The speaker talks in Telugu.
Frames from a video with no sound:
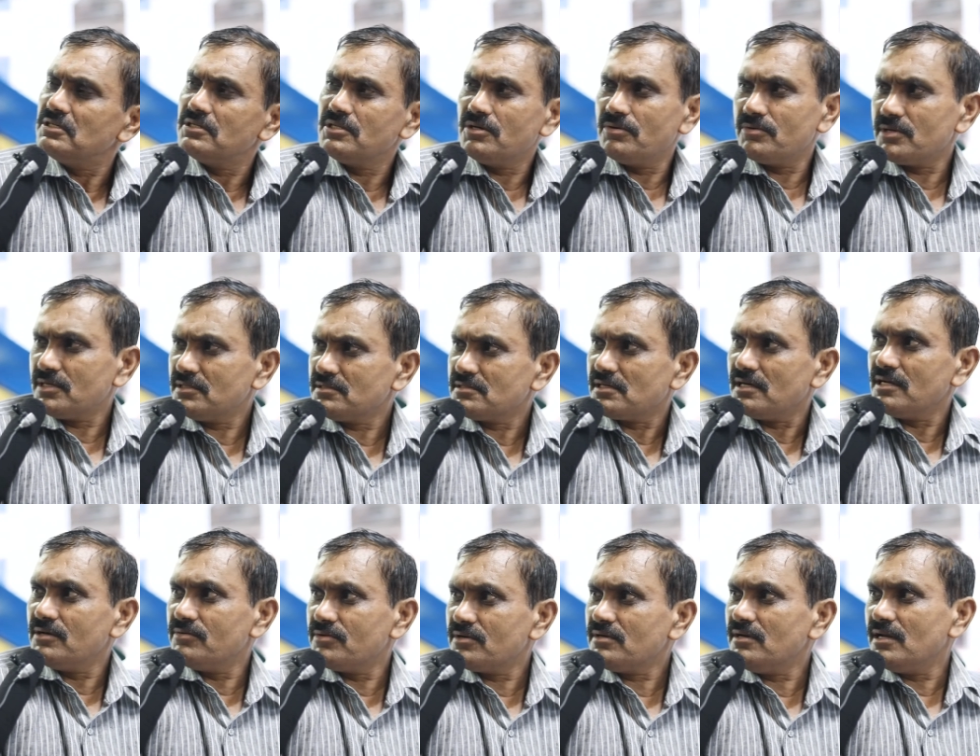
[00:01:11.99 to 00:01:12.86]
ఏదో వరకు
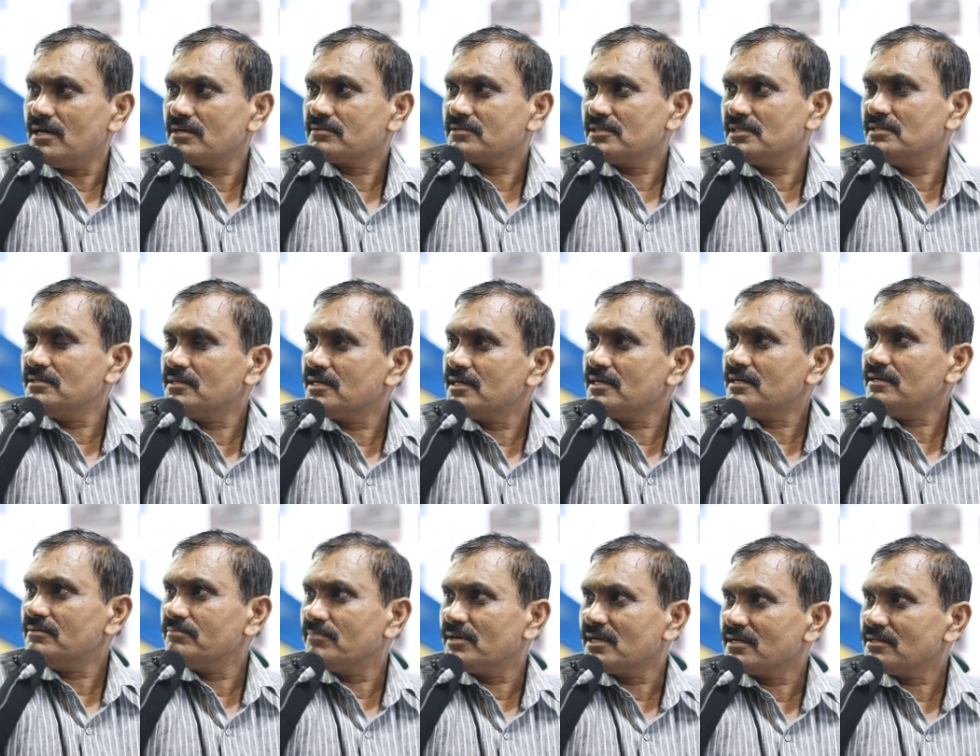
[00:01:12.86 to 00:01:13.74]
చాలా వరకు లాగుతాయి ఎందుకంటే
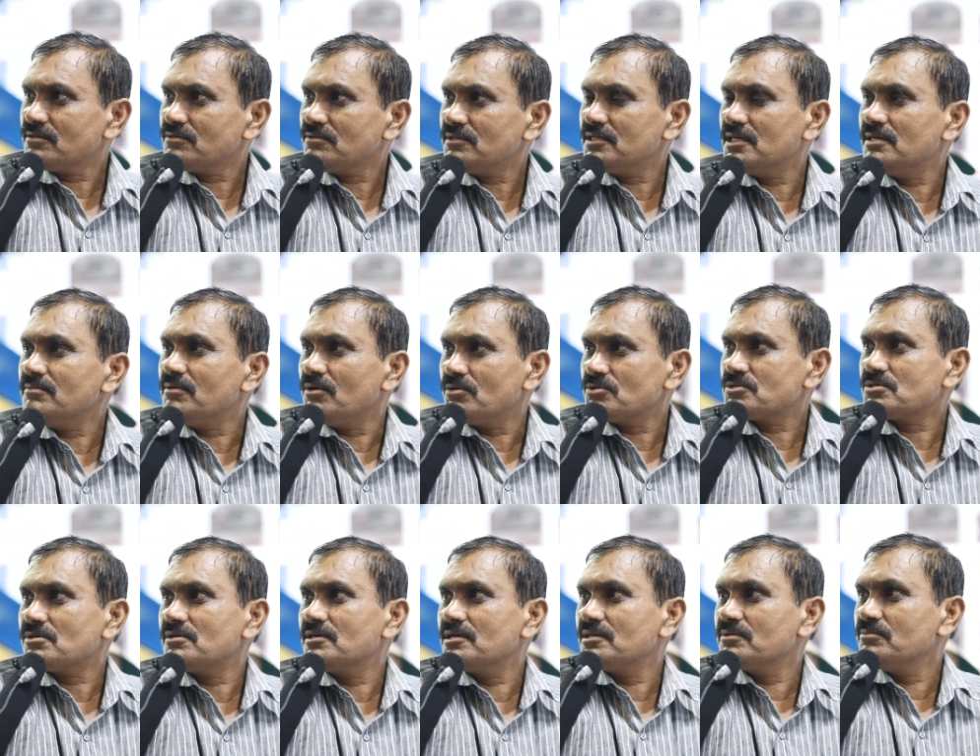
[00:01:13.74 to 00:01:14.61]
మనతో ఏం
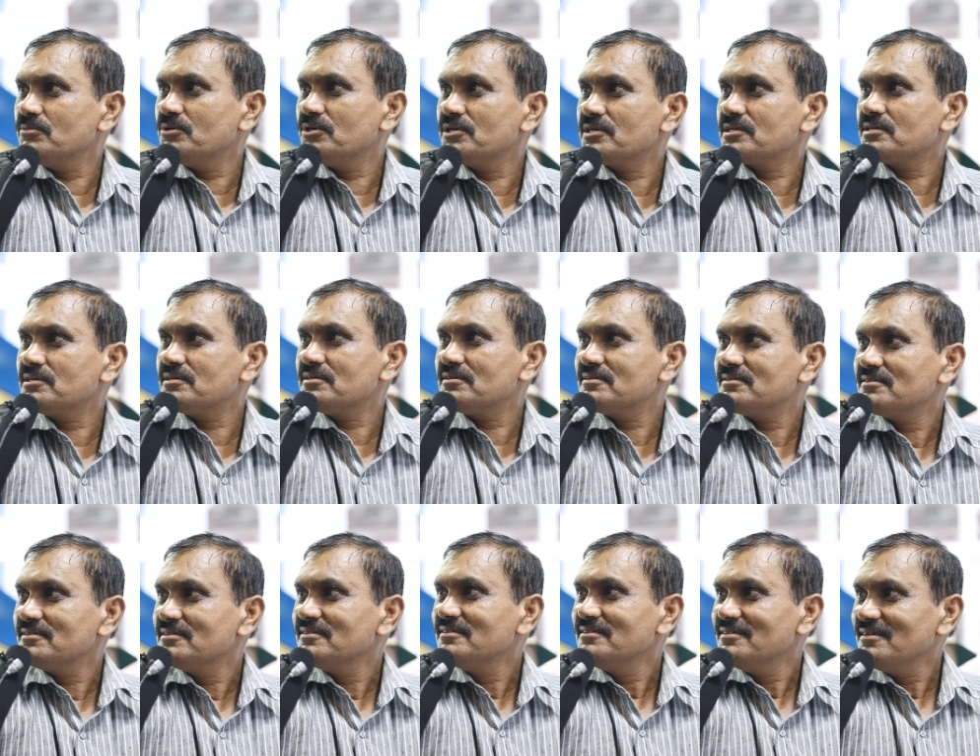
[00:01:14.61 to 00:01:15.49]
అవసరం లేదు మోడీకి
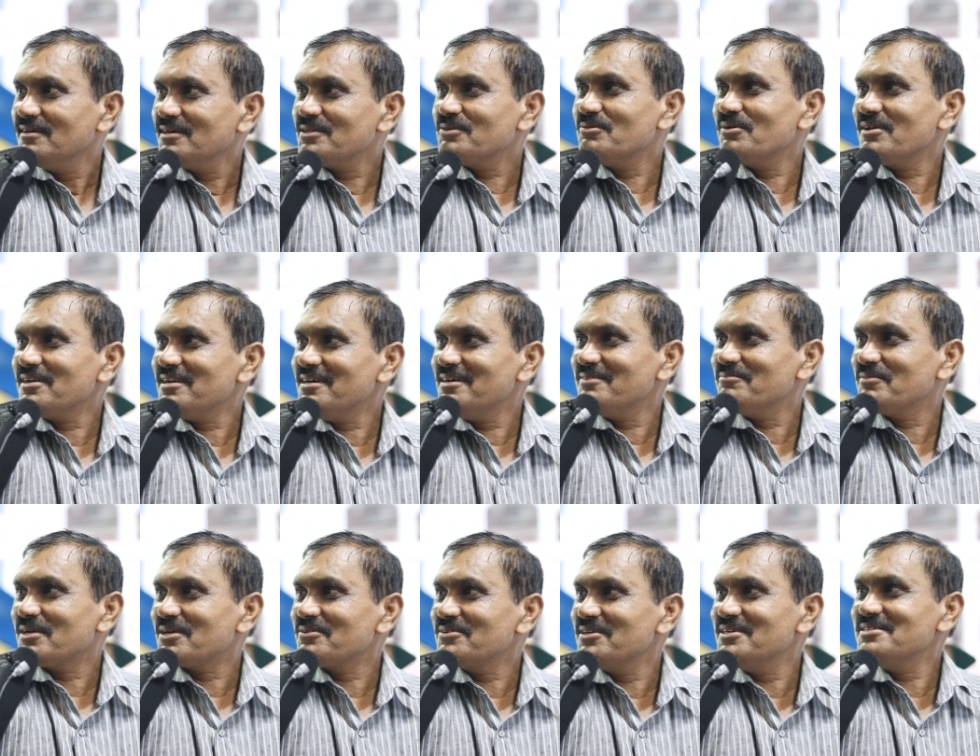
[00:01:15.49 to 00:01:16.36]
అందువల్ల
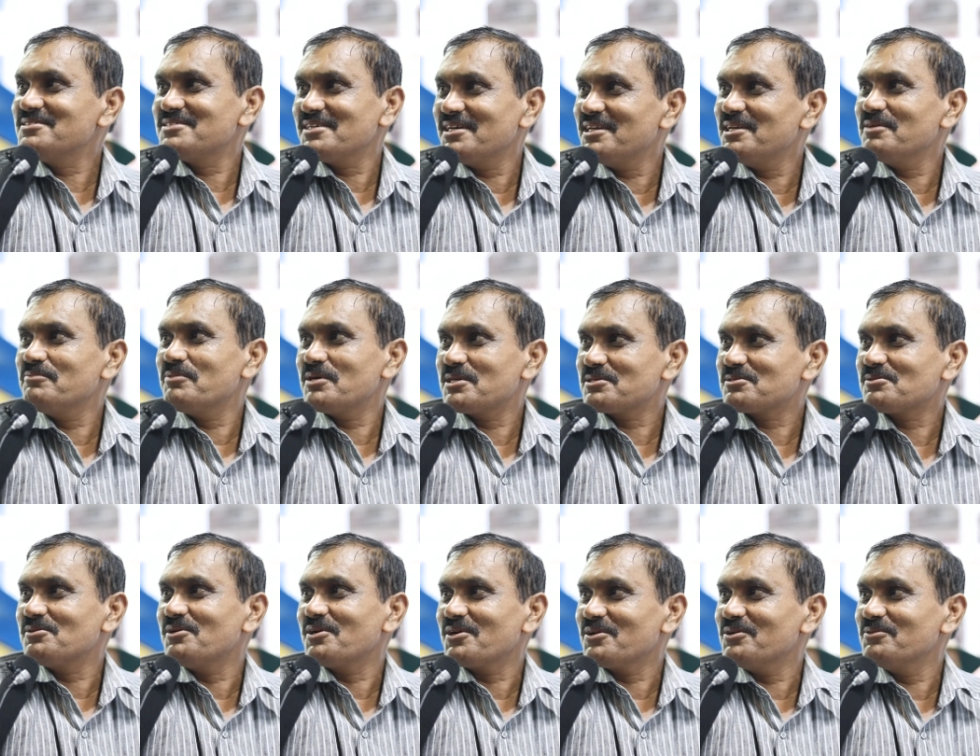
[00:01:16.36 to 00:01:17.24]
మనం ఏం చేయలేని
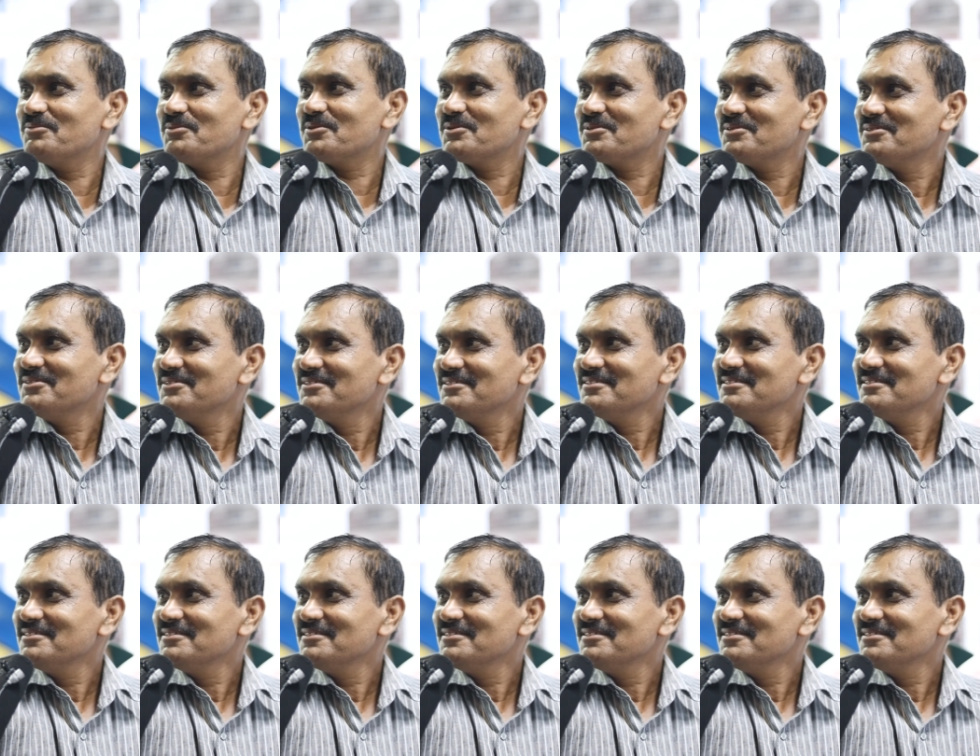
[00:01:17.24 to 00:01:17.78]
పరిస్థితులు ఉన్నాం ఇప్పుడు